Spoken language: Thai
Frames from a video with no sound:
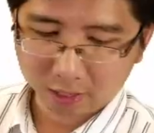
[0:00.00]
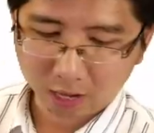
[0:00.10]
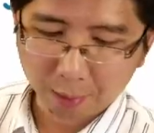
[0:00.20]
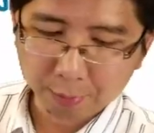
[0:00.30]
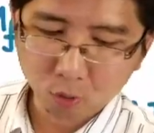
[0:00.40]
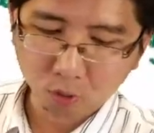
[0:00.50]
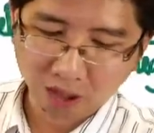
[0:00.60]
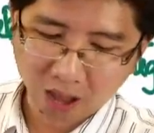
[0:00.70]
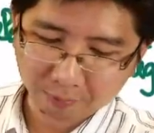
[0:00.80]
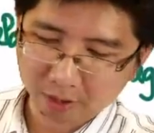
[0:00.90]
วถ้าไปดูก
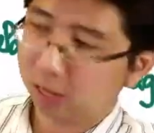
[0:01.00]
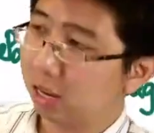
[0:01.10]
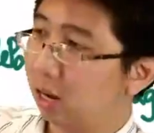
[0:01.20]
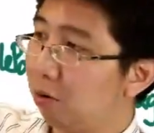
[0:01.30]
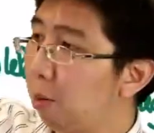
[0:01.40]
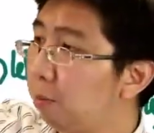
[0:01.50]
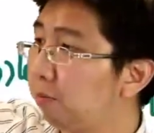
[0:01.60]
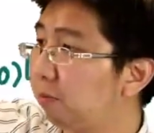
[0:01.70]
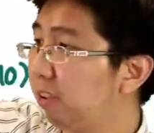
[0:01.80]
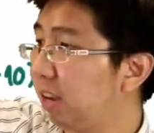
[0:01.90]
ราฟอะจะเห็นเลยว่ามัน
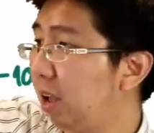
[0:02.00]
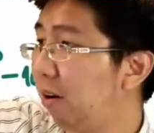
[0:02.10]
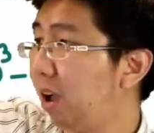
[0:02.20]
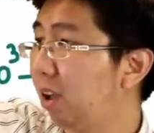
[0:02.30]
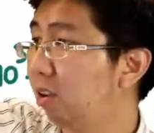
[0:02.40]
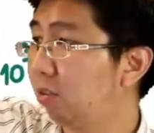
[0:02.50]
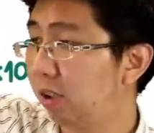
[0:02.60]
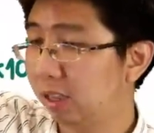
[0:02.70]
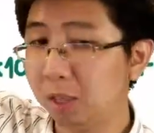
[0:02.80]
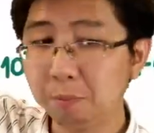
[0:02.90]
เฟสอะไรวะเฟ
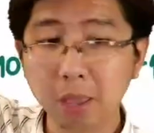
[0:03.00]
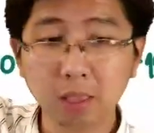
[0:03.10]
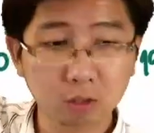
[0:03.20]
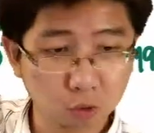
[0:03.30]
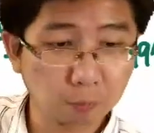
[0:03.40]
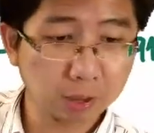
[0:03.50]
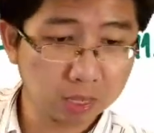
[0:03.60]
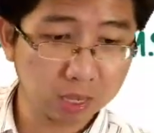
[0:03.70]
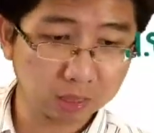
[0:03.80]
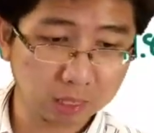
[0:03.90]
สที่เป็นซูเปอร์
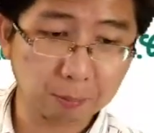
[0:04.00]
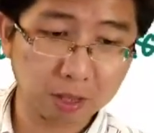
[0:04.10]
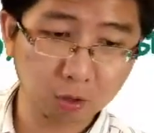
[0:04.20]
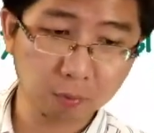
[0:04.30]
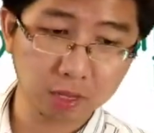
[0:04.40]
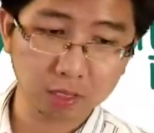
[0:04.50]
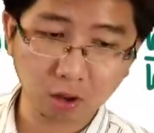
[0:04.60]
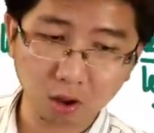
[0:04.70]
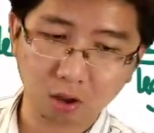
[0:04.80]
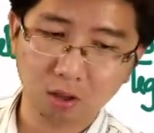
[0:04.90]
ฮีทเนี่ยเป็นซูเปอร์ฮีท
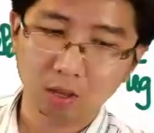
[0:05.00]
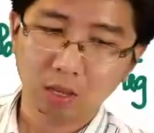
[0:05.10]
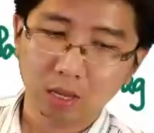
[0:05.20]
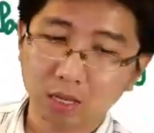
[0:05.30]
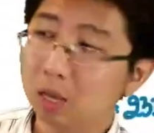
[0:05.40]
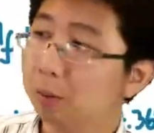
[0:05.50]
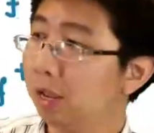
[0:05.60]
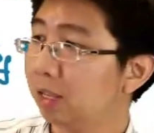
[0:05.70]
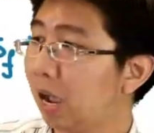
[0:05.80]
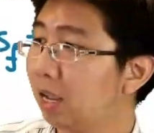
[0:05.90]
ก็อินเทอร์เพล
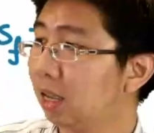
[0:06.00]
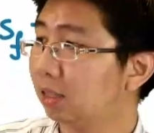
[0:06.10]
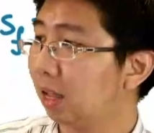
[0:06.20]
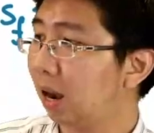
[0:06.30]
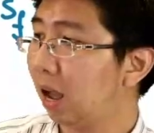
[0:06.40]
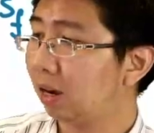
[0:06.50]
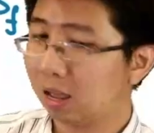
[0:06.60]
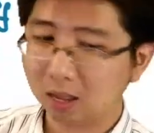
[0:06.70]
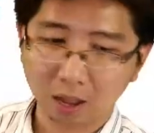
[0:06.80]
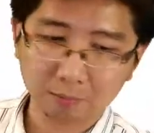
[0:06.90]
ตค่าจากตารางได้
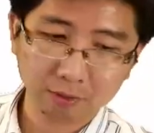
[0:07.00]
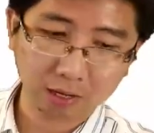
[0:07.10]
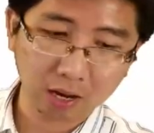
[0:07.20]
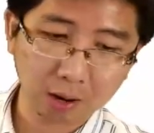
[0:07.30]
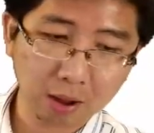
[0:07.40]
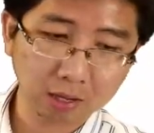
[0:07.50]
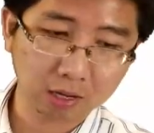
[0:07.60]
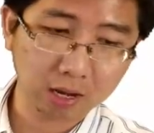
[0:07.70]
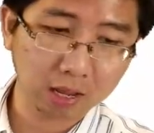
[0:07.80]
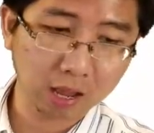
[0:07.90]
ครับ อยากได้อะไรบ้าง อยาก
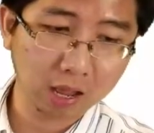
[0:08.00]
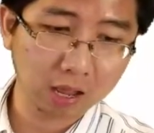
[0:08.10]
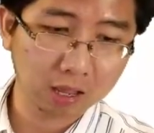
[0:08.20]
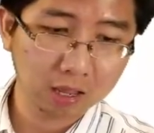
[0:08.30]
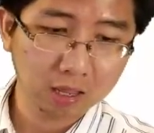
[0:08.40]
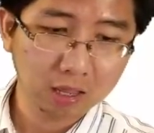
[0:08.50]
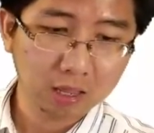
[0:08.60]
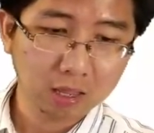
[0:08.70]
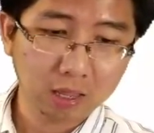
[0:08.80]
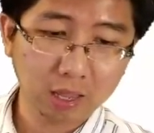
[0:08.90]
ได้ค่า
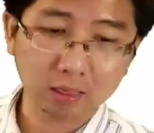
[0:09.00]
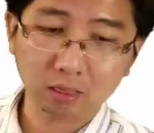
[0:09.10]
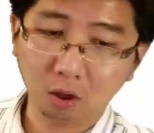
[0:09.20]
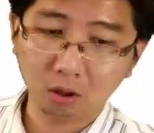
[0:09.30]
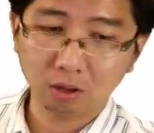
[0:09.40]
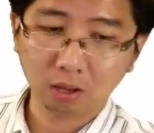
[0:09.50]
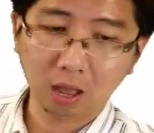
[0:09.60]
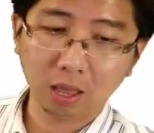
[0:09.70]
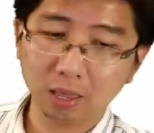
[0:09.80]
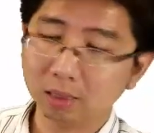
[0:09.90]
h เนาะค่า
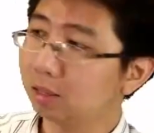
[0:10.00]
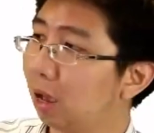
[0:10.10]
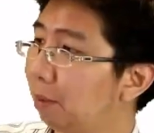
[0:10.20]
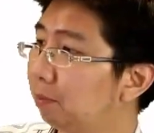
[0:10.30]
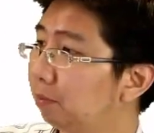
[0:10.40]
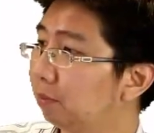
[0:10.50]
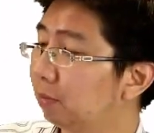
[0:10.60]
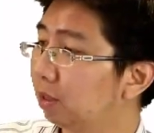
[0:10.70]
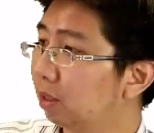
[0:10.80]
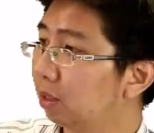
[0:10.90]
h กับ
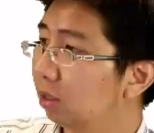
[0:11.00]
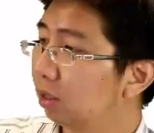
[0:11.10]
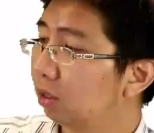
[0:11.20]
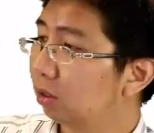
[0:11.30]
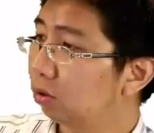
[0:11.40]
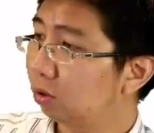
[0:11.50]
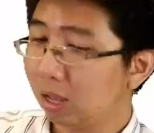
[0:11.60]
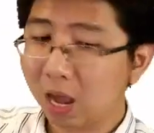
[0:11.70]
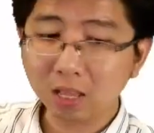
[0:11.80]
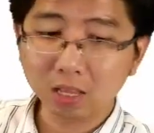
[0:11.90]
จุดที่
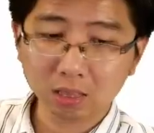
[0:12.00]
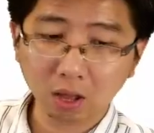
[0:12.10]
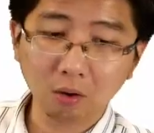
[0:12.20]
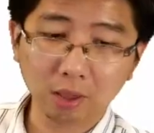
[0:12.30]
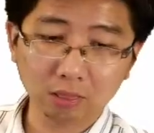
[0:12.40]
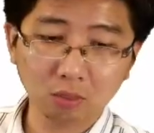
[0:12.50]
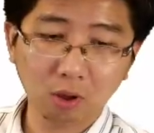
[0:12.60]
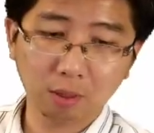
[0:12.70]
5 จริง ๆต้องเอา h ด้วย